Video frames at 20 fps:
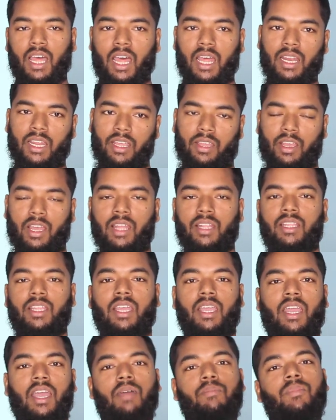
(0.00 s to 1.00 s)
আর এখান
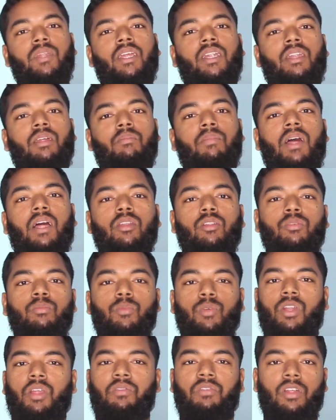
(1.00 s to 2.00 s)
থেকে আপনি একটা ভালো
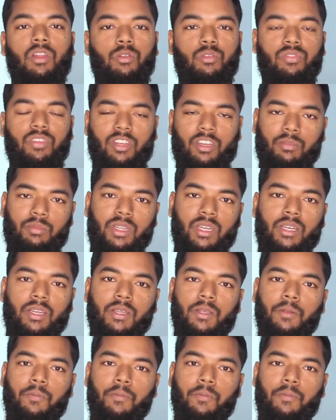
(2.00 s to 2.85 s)
মুনাফা লুফে নেবেন